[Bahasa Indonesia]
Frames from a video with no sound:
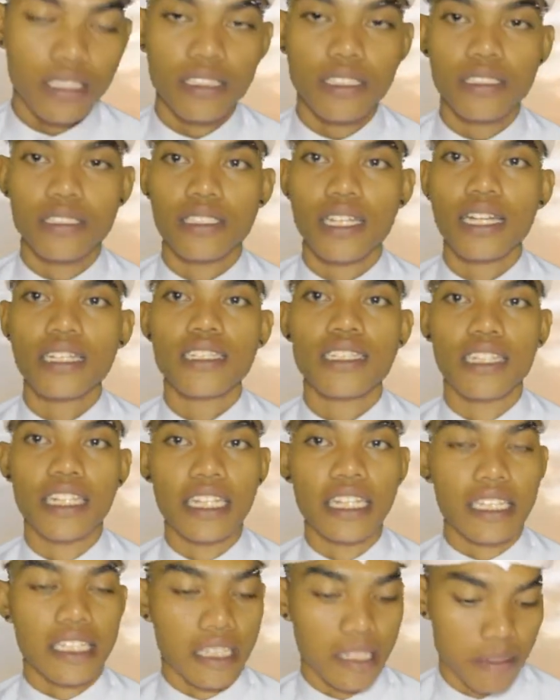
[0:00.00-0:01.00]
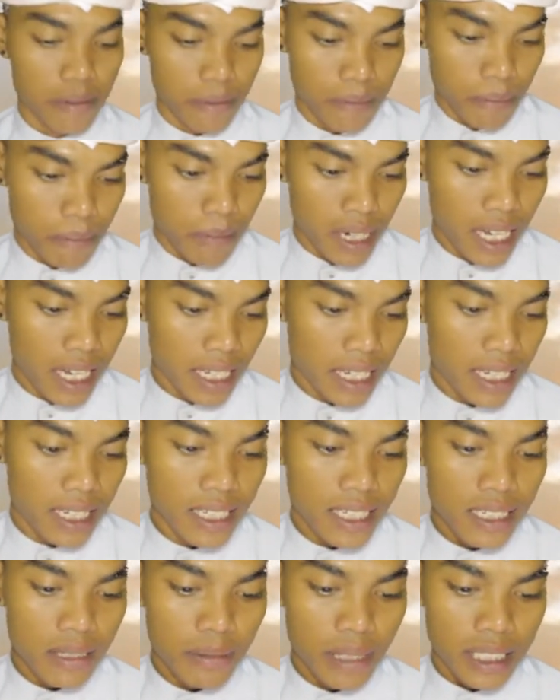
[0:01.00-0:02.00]
Saat ini,
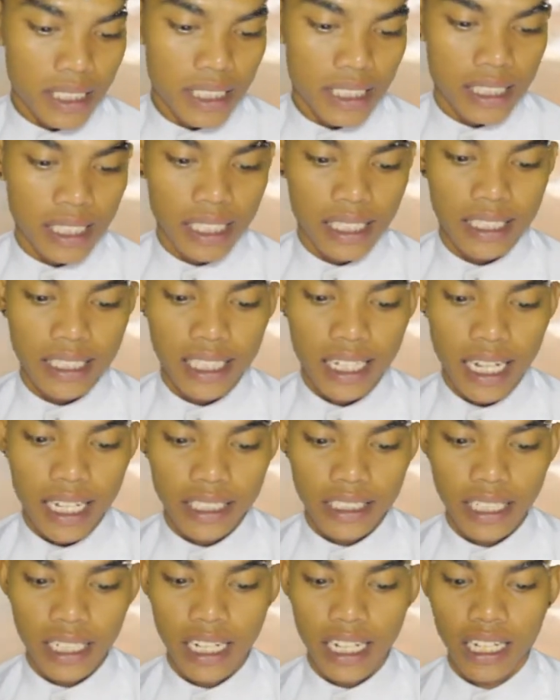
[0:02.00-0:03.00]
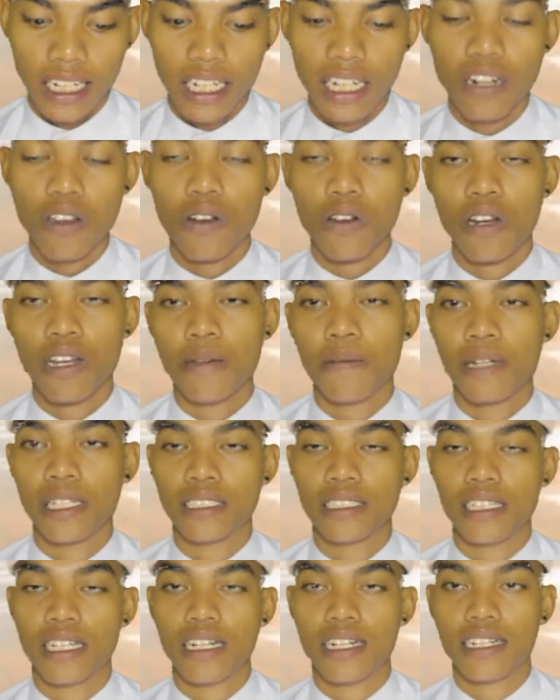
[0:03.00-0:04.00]
Melayangan masih sering dilaksanakan oleh
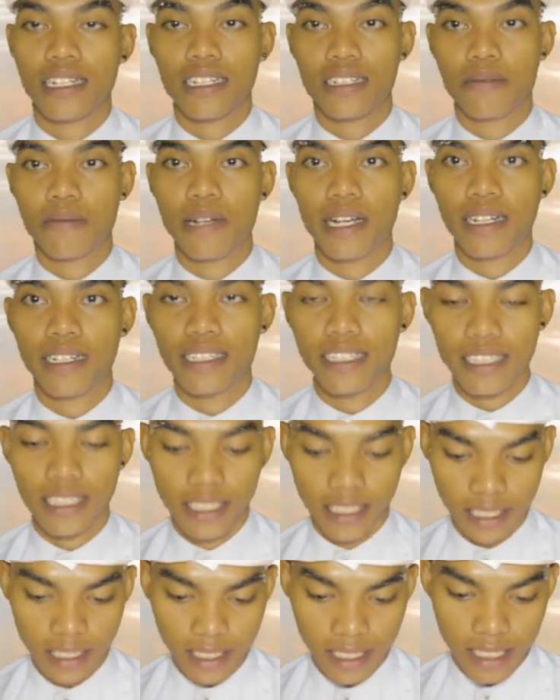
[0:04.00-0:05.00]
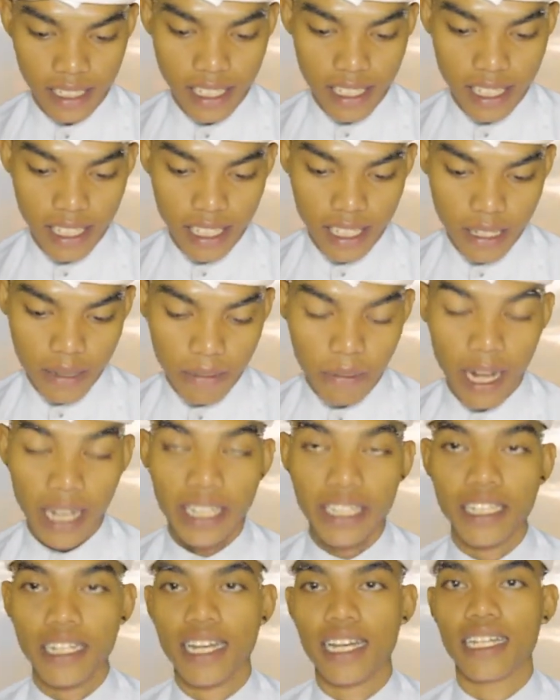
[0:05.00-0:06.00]
masyarakat Bali,
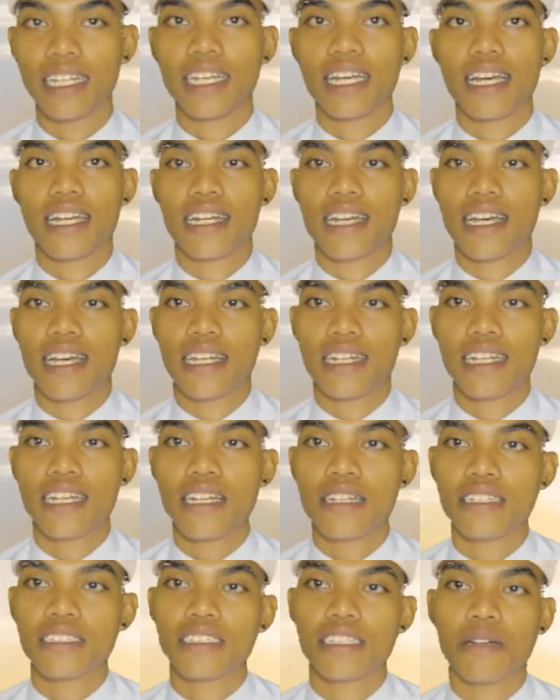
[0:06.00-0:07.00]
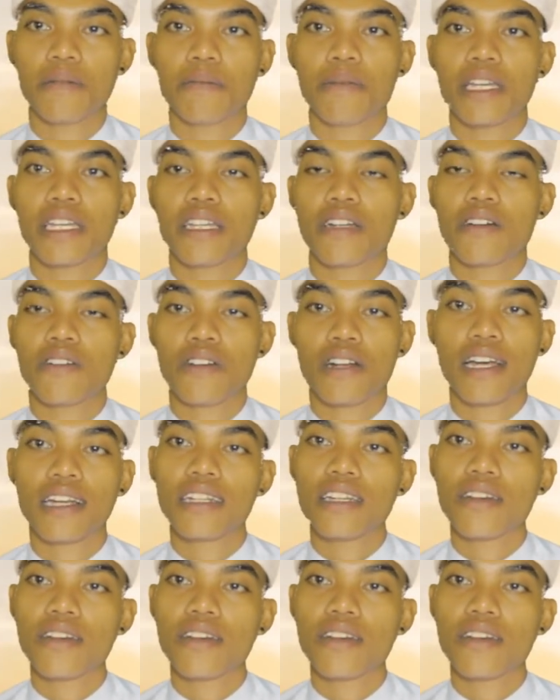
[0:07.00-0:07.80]
baik dari anak-anak sampai orang